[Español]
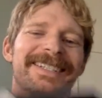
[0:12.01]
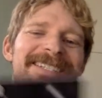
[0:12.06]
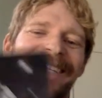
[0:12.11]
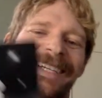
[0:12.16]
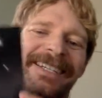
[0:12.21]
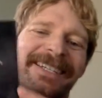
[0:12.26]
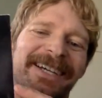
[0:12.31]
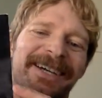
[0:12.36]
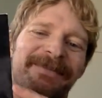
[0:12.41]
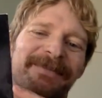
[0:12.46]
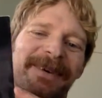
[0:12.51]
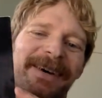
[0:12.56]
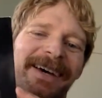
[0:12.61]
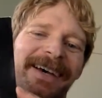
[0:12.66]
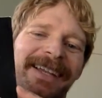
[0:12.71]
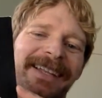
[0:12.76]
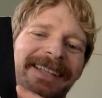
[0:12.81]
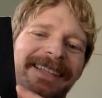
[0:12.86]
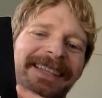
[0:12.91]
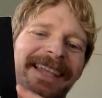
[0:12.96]
se
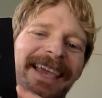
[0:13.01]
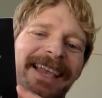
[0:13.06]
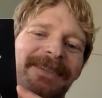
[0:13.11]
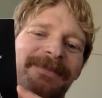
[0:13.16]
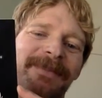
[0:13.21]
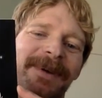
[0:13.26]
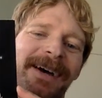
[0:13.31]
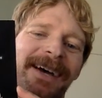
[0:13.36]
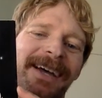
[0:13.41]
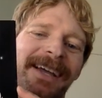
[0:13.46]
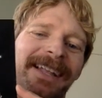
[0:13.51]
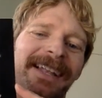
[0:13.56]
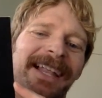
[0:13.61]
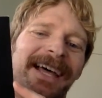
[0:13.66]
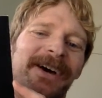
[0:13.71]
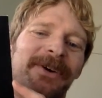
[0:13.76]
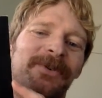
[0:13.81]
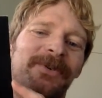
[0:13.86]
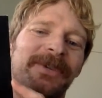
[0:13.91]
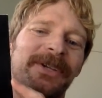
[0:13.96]
llama Thelma
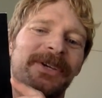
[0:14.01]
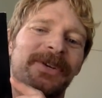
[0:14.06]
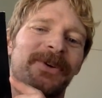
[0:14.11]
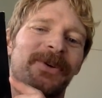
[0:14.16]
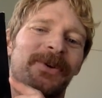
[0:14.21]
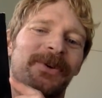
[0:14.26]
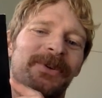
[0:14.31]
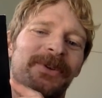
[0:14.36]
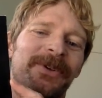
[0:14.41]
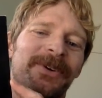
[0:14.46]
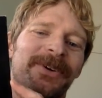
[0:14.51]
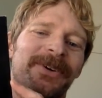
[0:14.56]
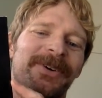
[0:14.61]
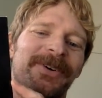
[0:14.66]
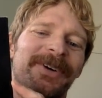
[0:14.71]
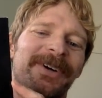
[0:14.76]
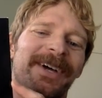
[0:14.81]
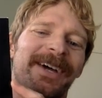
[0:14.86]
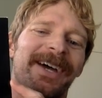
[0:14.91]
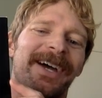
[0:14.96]
la Unicornio.